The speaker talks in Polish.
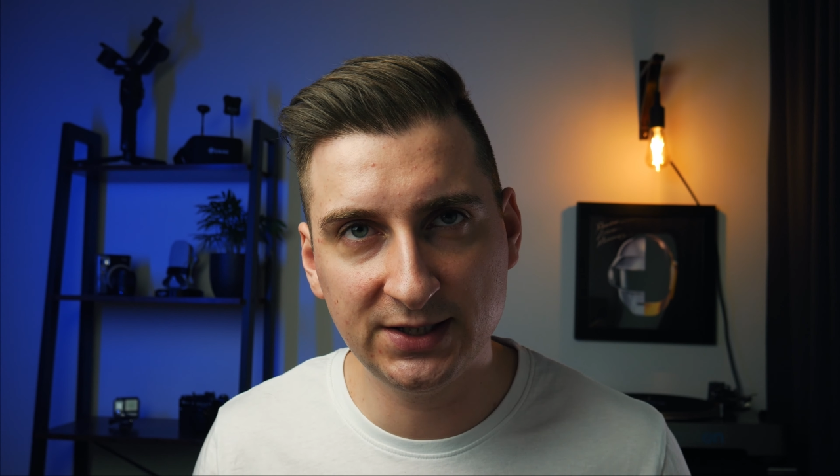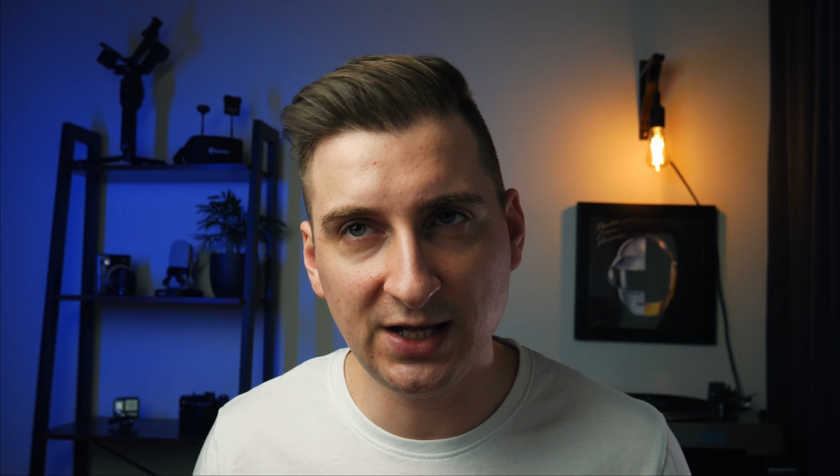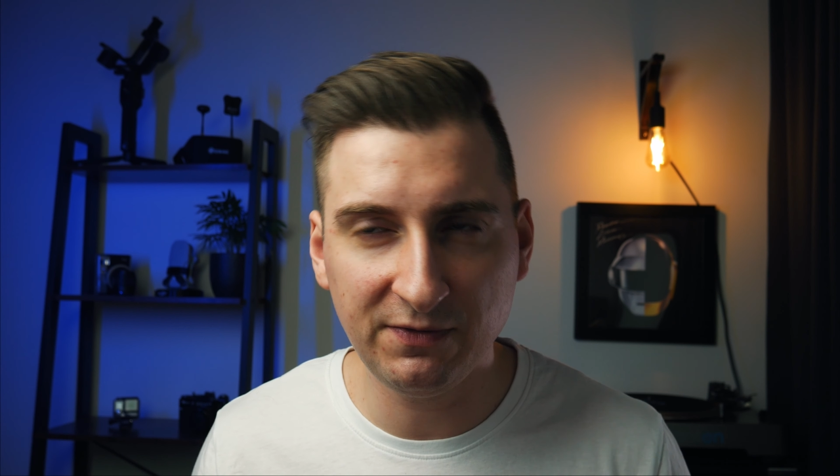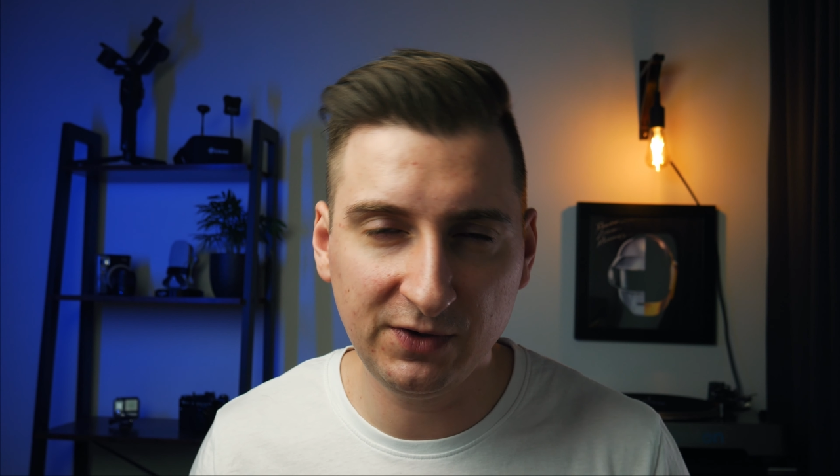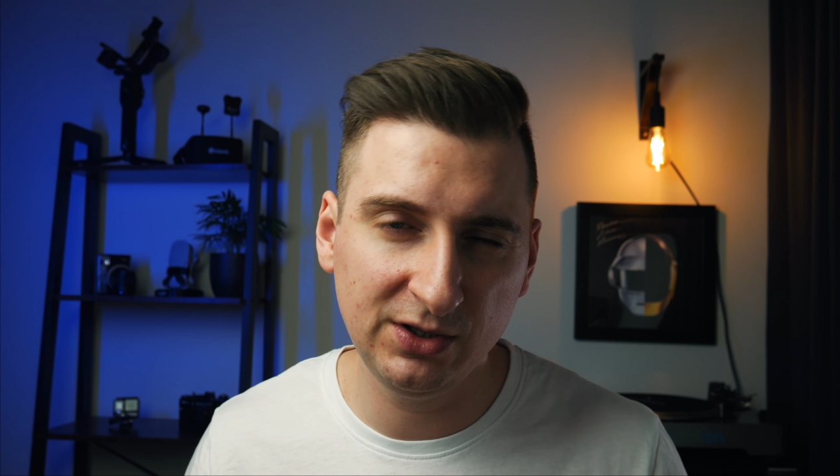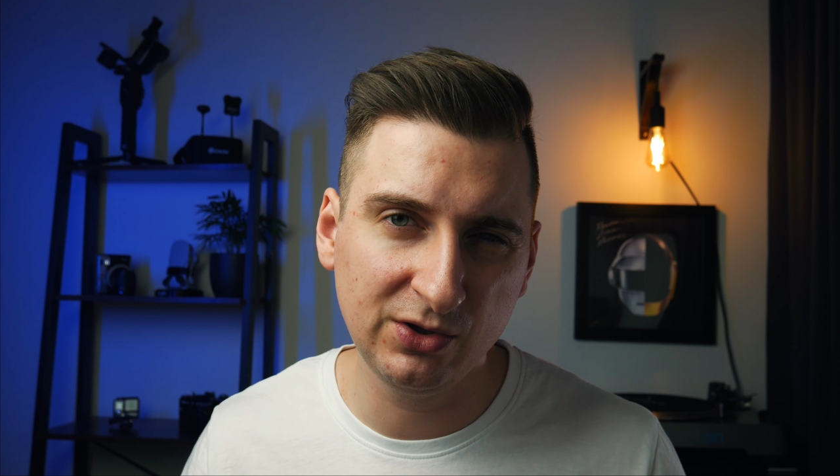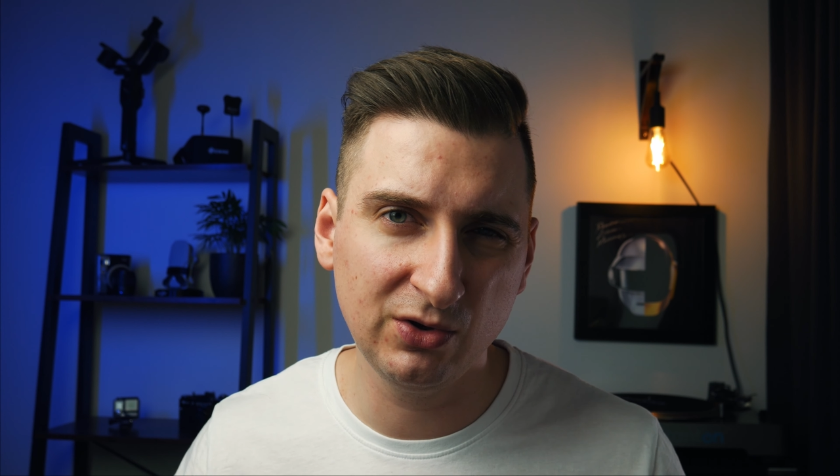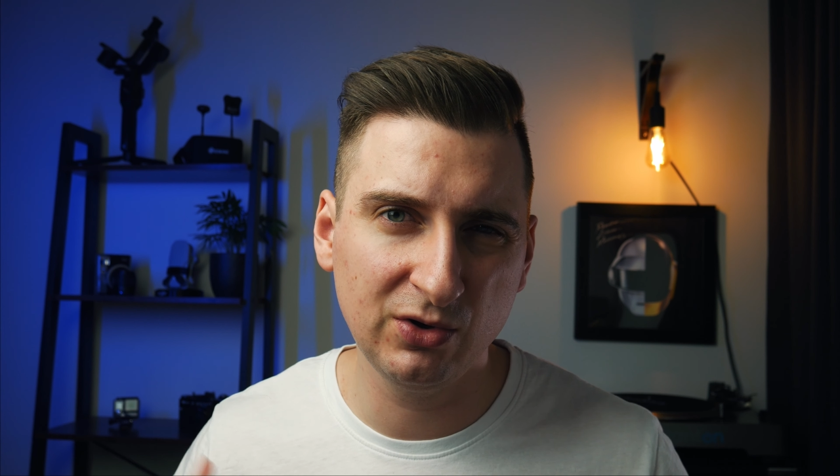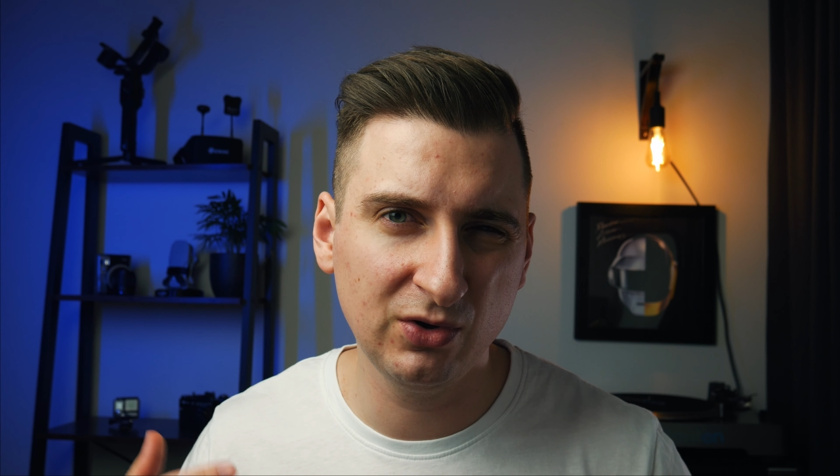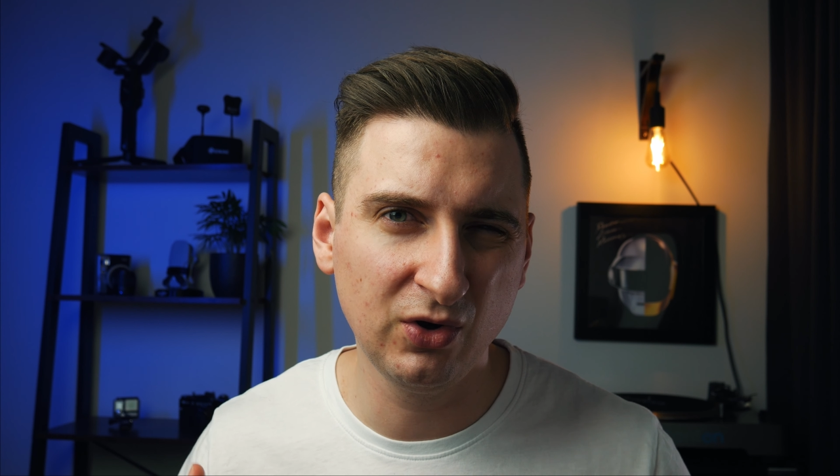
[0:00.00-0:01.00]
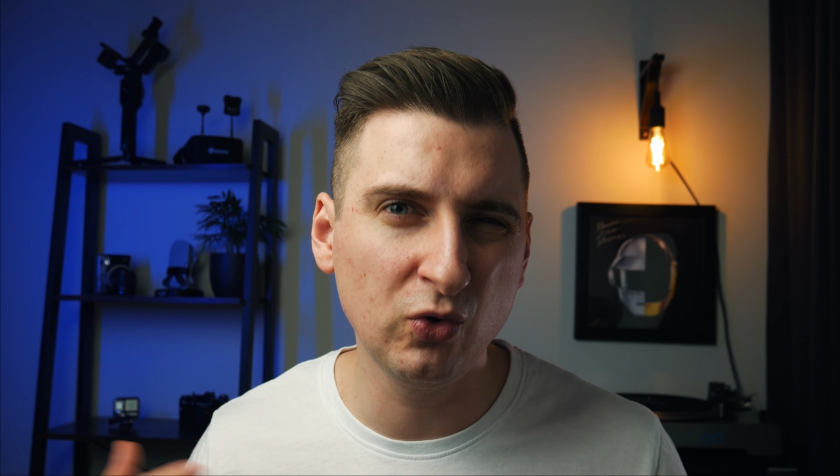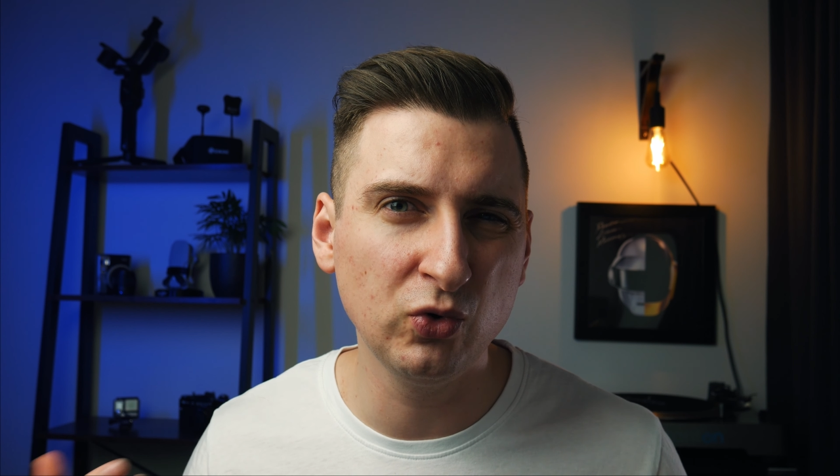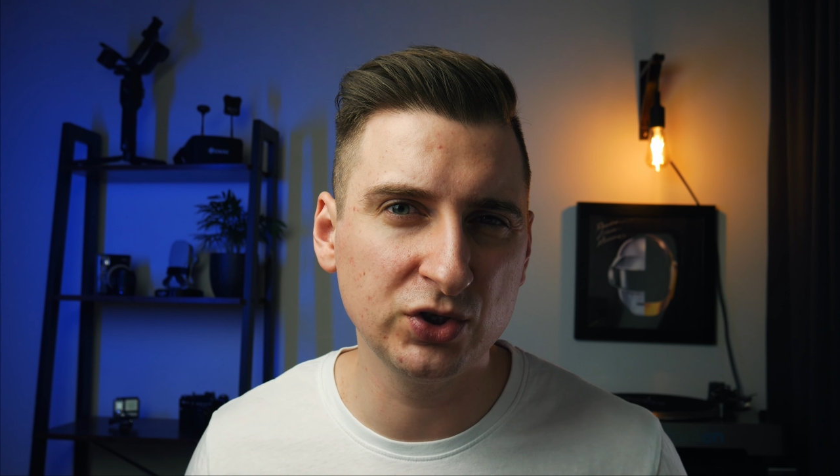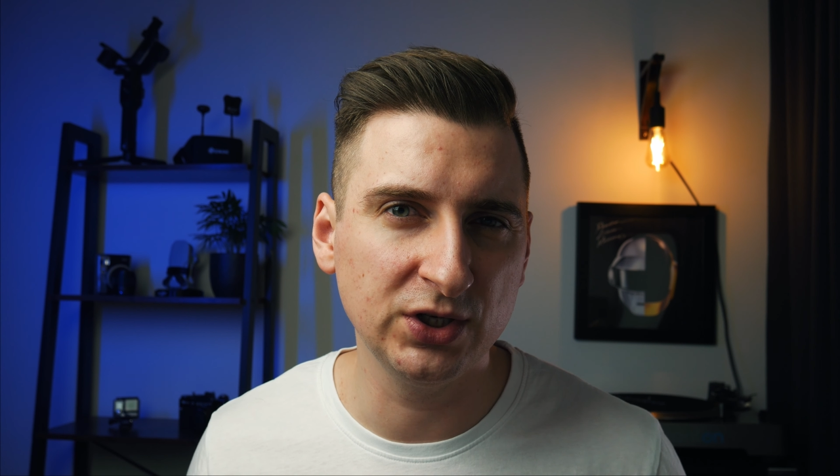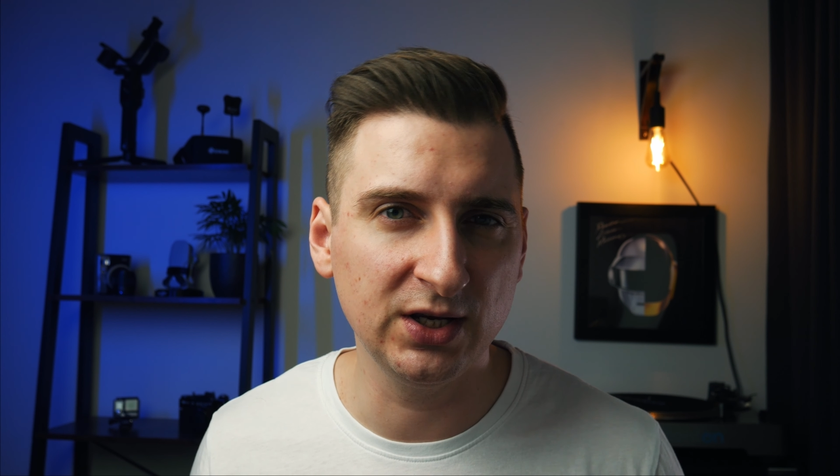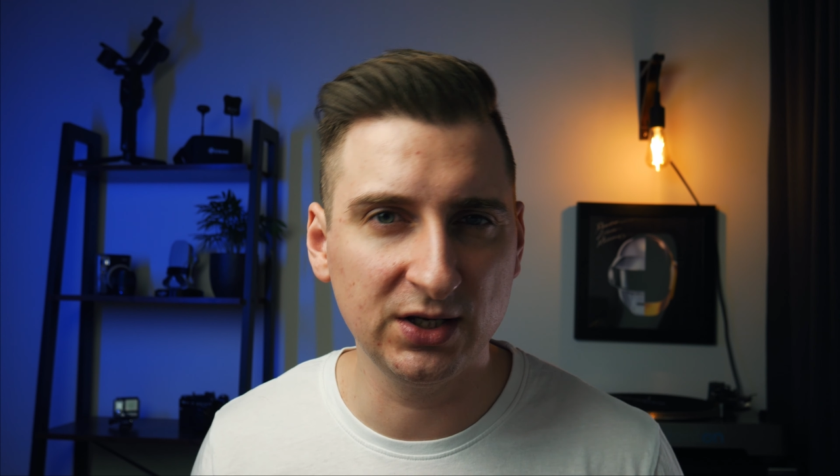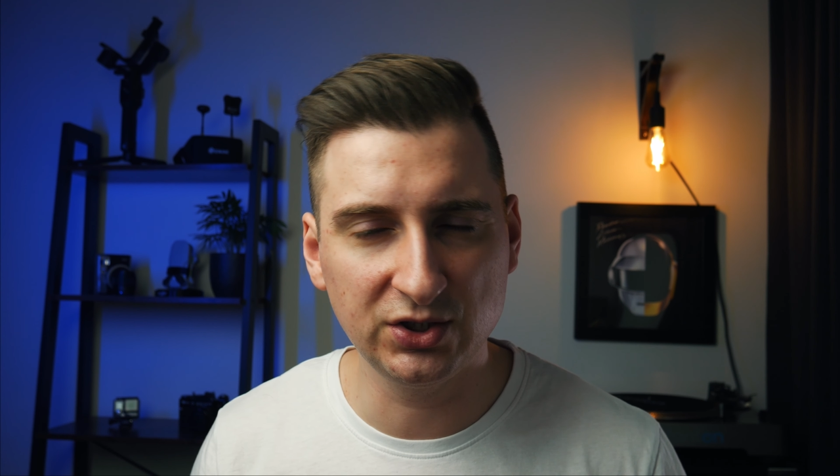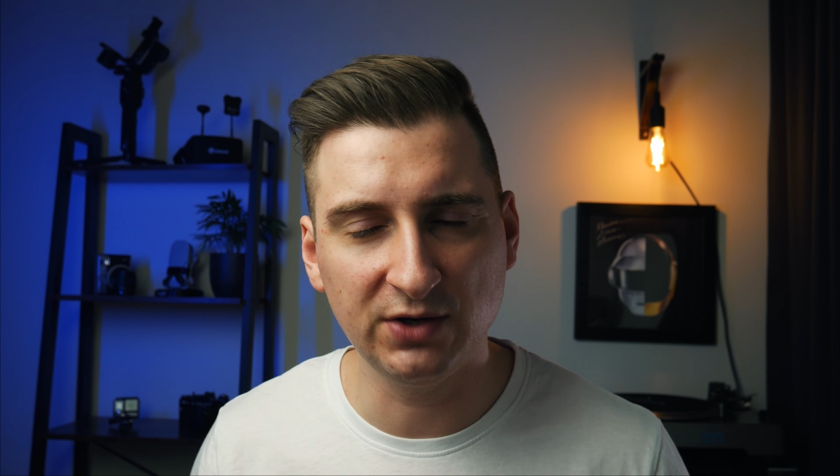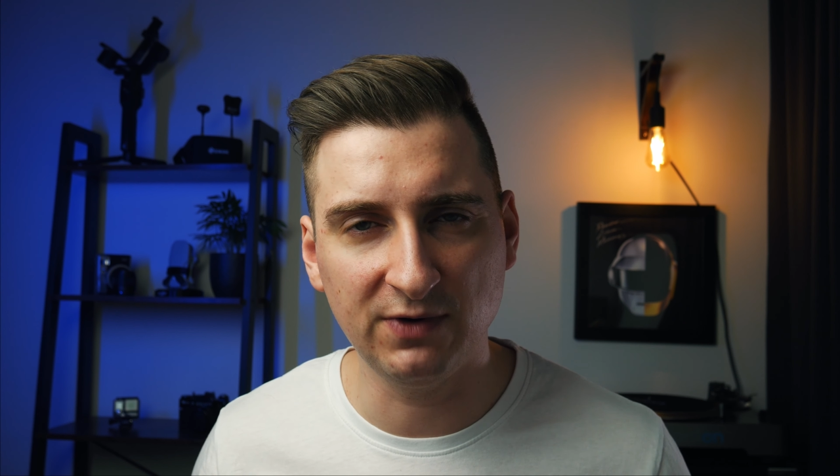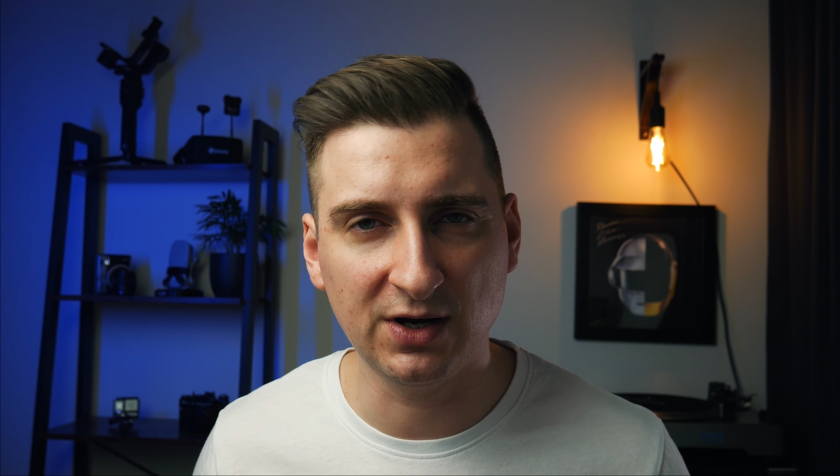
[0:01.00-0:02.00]
I stawki to różnie
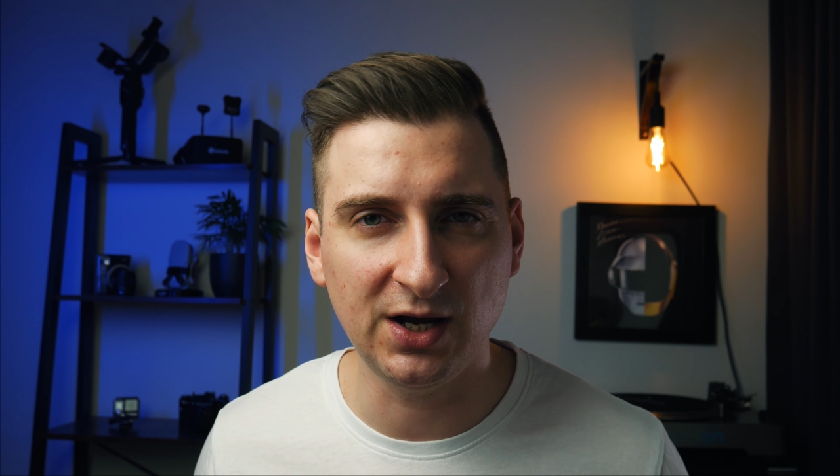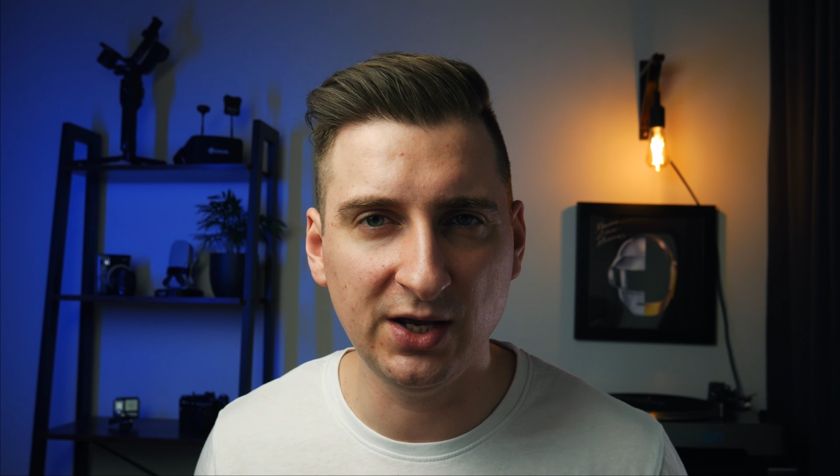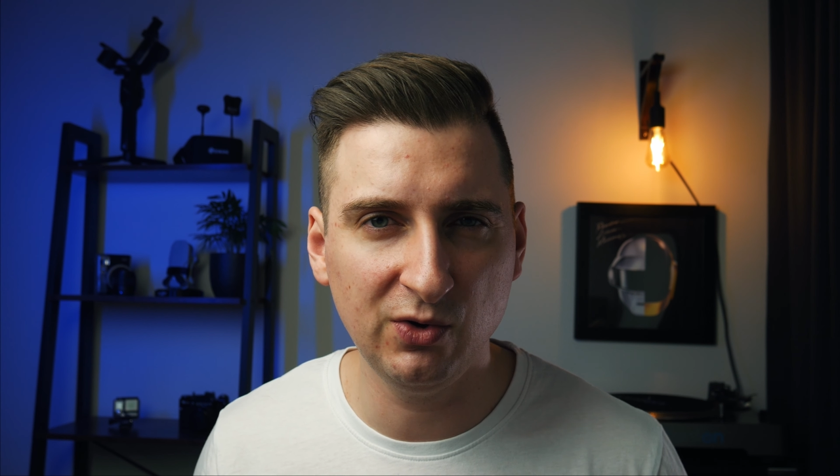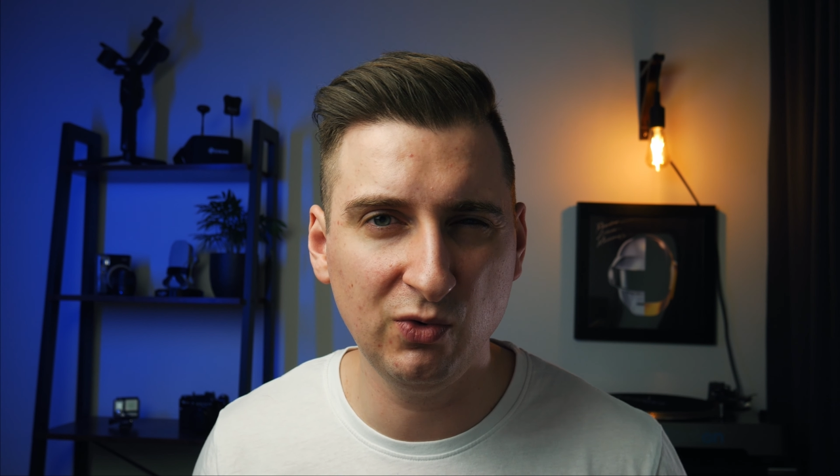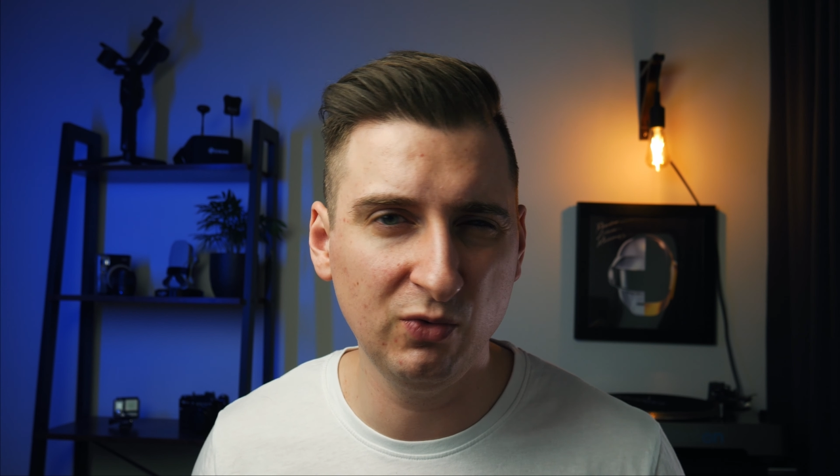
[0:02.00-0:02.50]
się wahają.